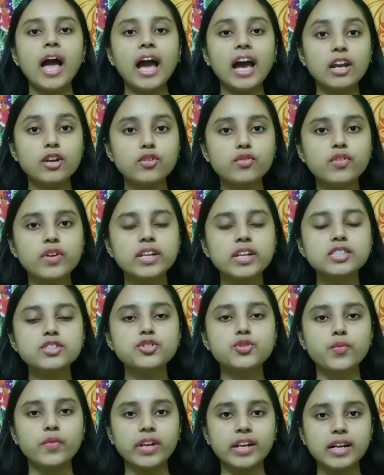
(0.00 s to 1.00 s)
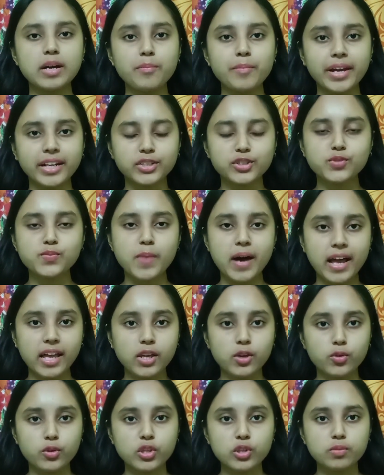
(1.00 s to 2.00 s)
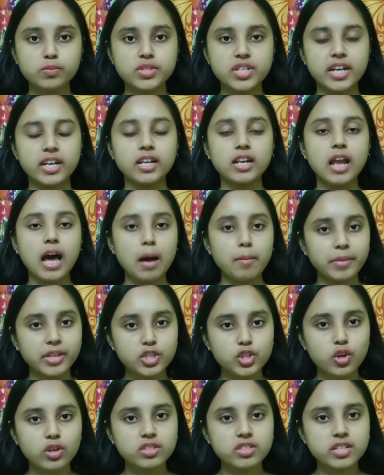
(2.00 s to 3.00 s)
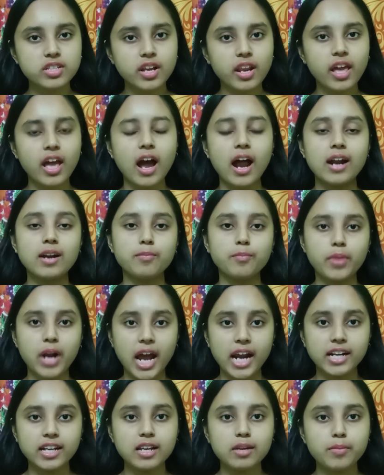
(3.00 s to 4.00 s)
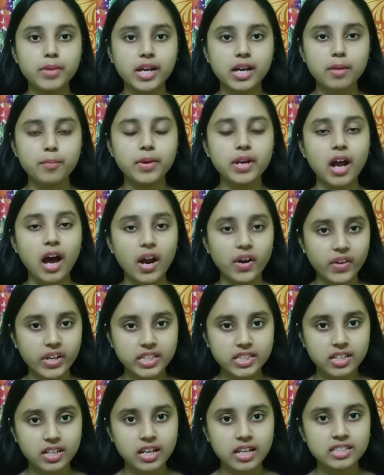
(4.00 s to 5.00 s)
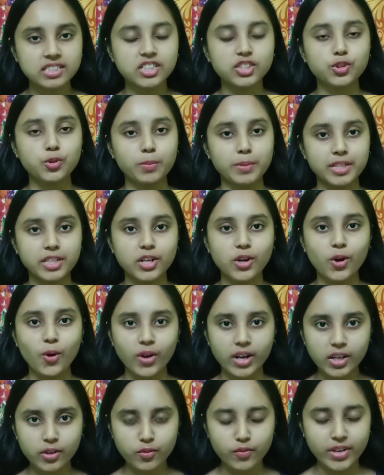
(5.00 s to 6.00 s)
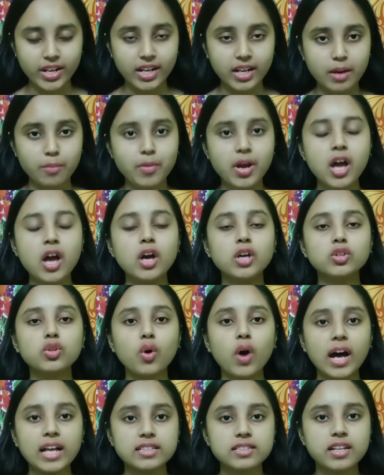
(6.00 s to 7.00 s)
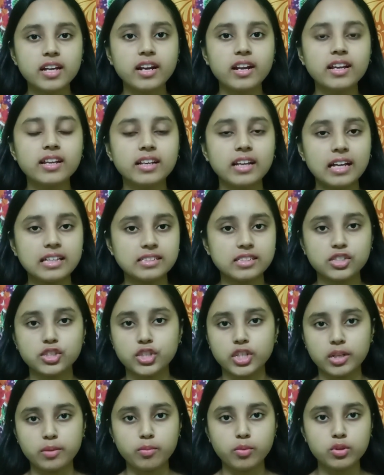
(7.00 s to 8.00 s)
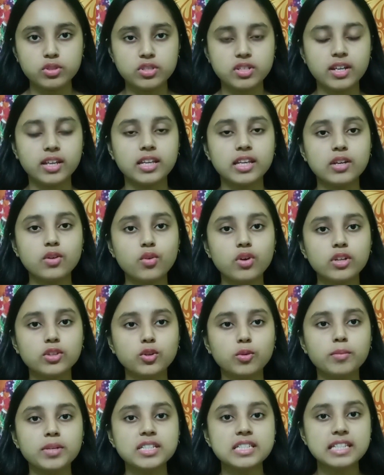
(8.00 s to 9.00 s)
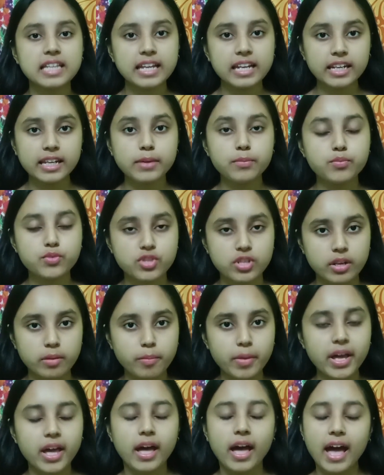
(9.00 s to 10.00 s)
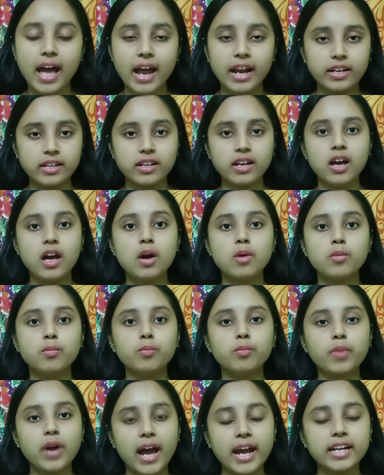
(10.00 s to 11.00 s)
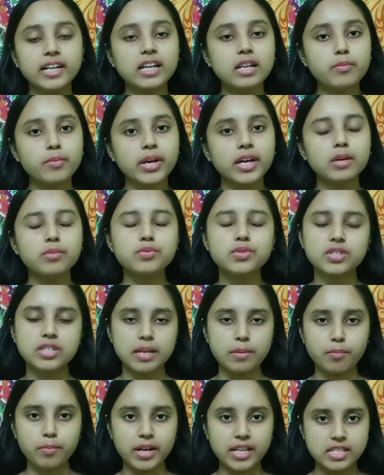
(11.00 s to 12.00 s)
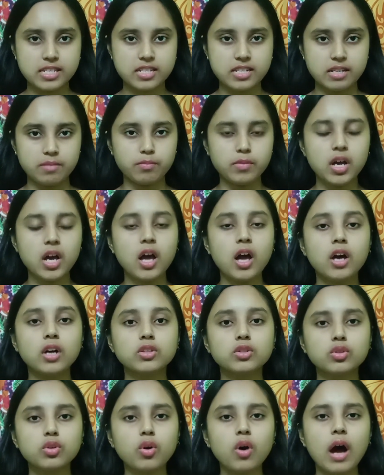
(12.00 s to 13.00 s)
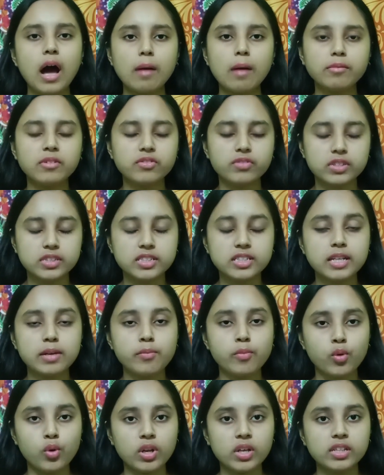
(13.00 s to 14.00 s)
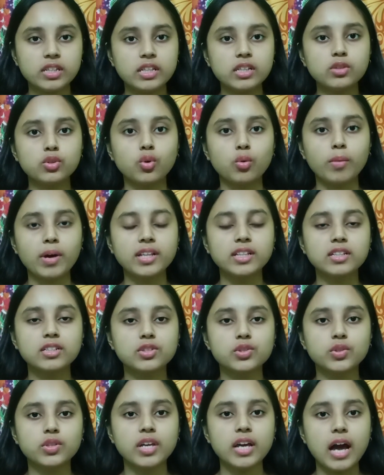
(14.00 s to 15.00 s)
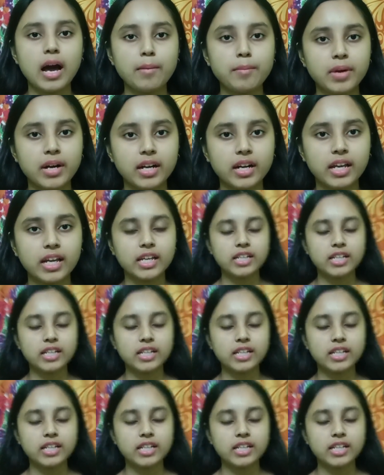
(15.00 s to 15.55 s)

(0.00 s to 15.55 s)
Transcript: হ্যালো ফ্রেন্ডস ওয়েলকাম ব্যাক টু মাই ইউটিউব চ্যানেল আমি সঞ্চারী আর ব্রাইডাল মেকআপের আরও একটা ক্লাসে তোমাদের অনেক ওয়েলকাম তো আজকের এই ক্লাসে শিখবো যে কী করে তোমরা স্কিন টাইপ চিনবে অ্যান্ড ব্রাইডাল মেকআপ স্টেপ বাই স্টেপ তো আমি ফার্স্টেই বলে দিই তোমাদের যদি আমার